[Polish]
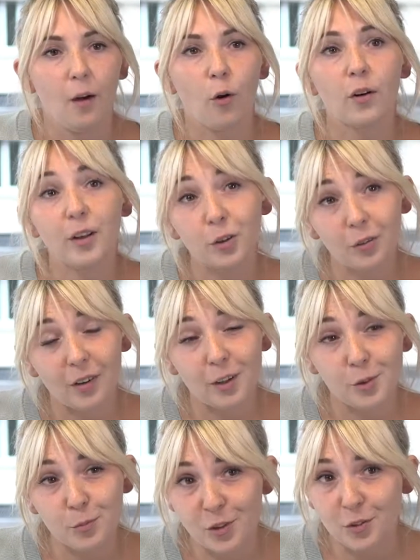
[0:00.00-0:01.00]

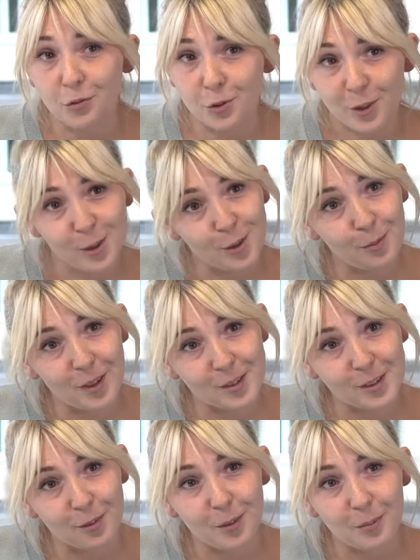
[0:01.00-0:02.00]
Orientowaliśmy się w Urzędzie
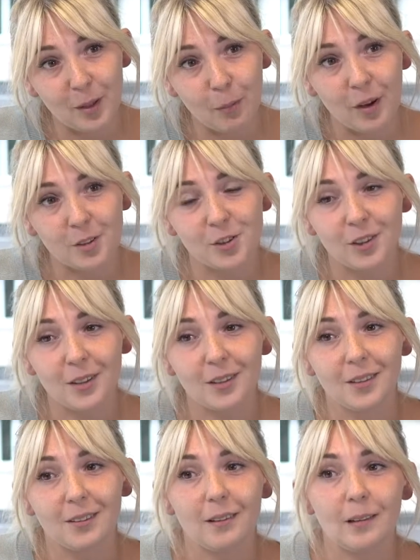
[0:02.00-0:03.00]
Miasta w tym
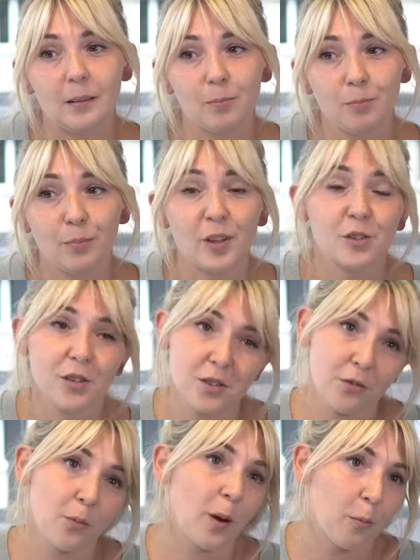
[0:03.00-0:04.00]
temacie. E,
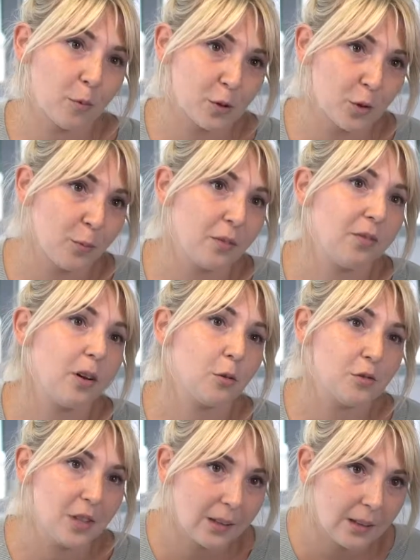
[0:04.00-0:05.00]
pierwszeństwo mają osoby
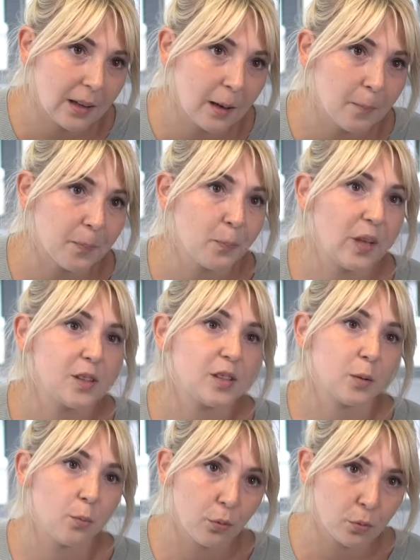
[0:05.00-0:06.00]
wielodzietne
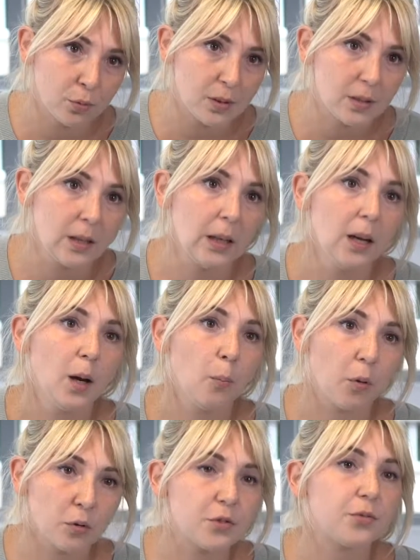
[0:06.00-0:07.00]
500, plus,
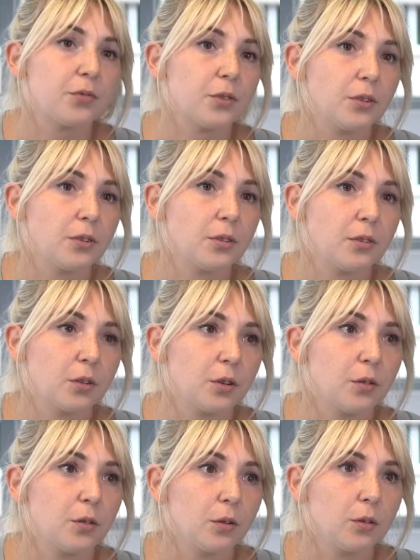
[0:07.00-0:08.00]
bądź w,
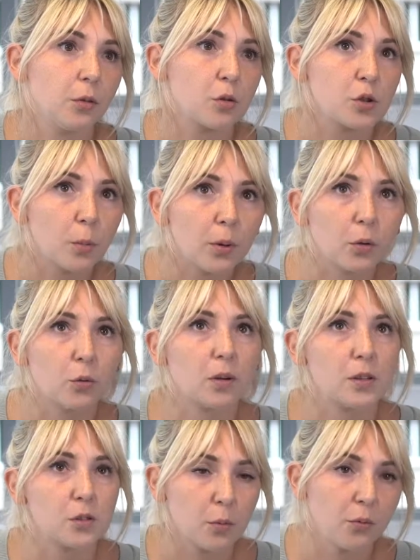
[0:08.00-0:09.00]
osoby,
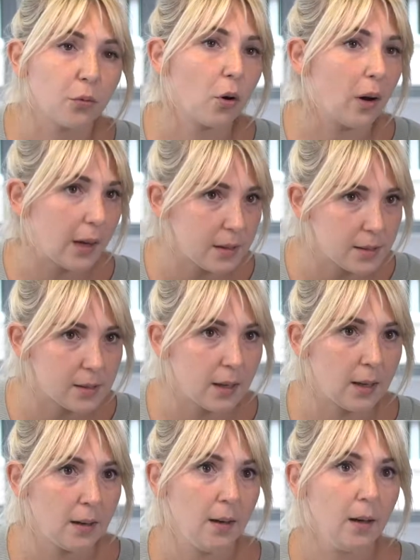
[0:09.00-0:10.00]
które są w
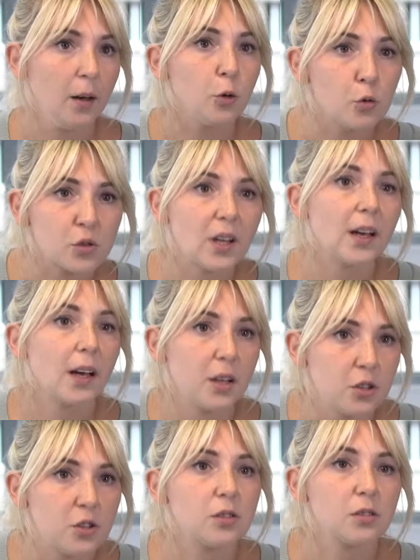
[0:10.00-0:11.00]
kolejce już na
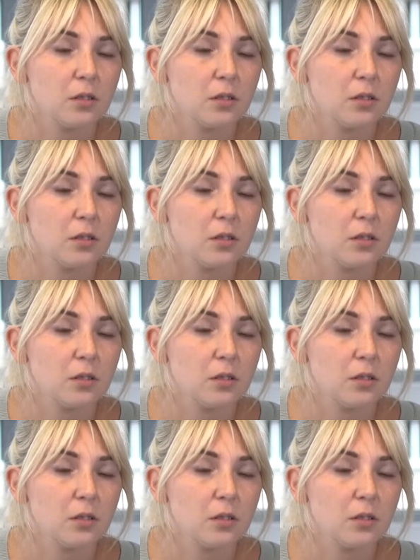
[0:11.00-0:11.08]
jakiś,